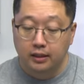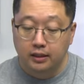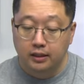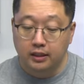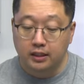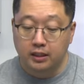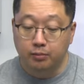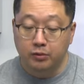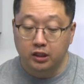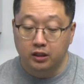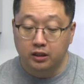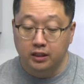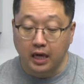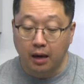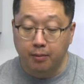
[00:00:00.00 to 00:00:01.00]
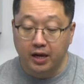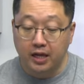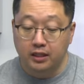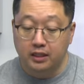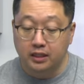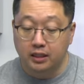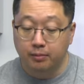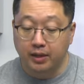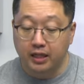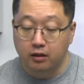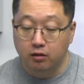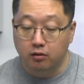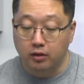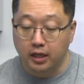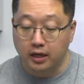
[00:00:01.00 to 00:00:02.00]
이 심즈 개발진이
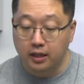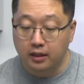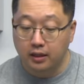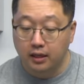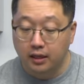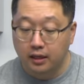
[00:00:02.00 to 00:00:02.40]
만들어낸